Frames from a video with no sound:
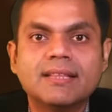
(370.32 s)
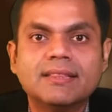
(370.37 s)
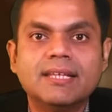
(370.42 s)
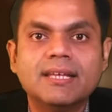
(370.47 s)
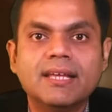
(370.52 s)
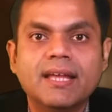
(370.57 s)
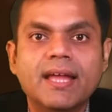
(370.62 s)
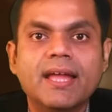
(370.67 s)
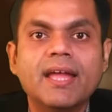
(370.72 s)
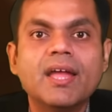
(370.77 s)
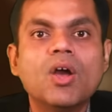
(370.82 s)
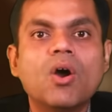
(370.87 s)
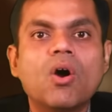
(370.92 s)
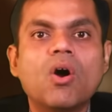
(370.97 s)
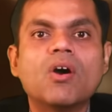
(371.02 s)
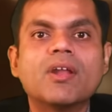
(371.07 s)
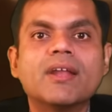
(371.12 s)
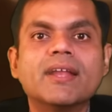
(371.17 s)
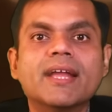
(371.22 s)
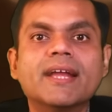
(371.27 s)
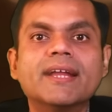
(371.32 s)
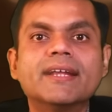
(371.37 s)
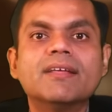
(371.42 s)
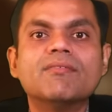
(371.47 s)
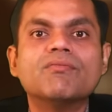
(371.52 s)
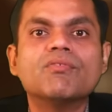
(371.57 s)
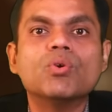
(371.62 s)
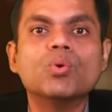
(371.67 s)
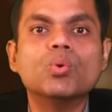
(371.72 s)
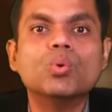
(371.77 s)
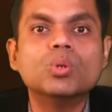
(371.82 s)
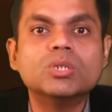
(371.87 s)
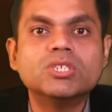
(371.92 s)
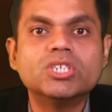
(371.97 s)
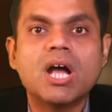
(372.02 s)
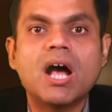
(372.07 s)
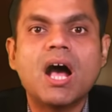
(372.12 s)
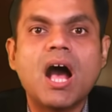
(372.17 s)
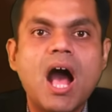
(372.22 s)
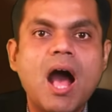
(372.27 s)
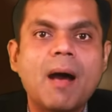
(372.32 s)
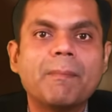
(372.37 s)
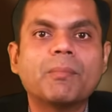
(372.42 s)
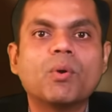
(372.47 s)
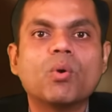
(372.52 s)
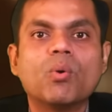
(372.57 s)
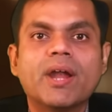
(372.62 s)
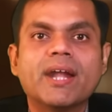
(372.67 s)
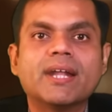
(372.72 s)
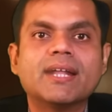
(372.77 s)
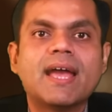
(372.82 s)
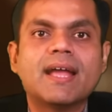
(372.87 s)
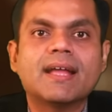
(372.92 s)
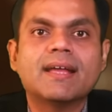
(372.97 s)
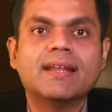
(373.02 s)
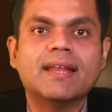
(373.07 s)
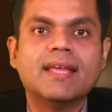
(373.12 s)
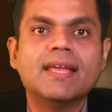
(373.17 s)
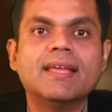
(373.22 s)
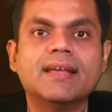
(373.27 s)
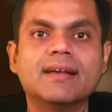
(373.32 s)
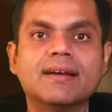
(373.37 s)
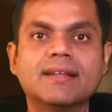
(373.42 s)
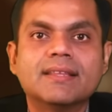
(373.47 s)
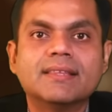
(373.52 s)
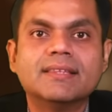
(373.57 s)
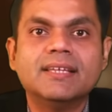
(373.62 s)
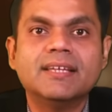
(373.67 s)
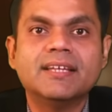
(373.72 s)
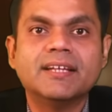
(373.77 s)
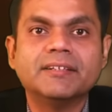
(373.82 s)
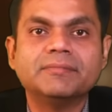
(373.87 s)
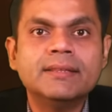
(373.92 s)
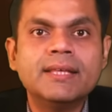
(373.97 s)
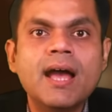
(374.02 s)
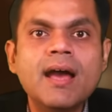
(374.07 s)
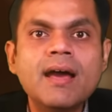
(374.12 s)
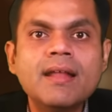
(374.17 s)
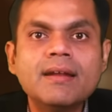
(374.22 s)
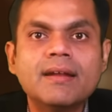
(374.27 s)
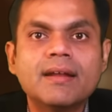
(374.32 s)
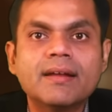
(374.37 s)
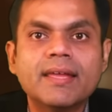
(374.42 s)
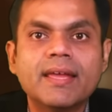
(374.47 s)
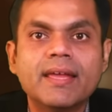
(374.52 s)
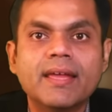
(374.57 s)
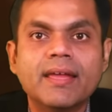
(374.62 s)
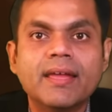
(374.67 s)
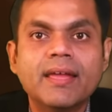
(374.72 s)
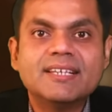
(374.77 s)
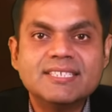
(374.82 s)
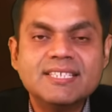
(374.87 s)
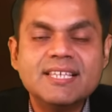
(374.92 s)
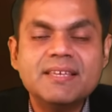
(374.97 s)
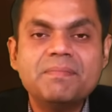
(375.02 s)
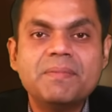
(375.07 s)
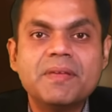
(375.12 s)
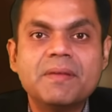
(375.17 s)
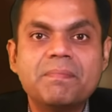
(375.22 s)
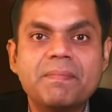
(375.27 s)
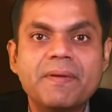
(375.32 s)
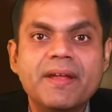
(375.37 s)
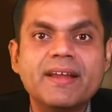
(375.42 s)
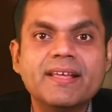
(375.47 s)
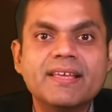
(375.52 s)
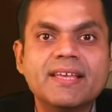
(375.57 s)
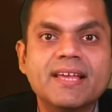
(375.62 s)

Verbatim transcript: रहती है और नेगेटिव ऊर्जा आपको अटैक नहीं करती है ध्यान रखे किसी भी पेड़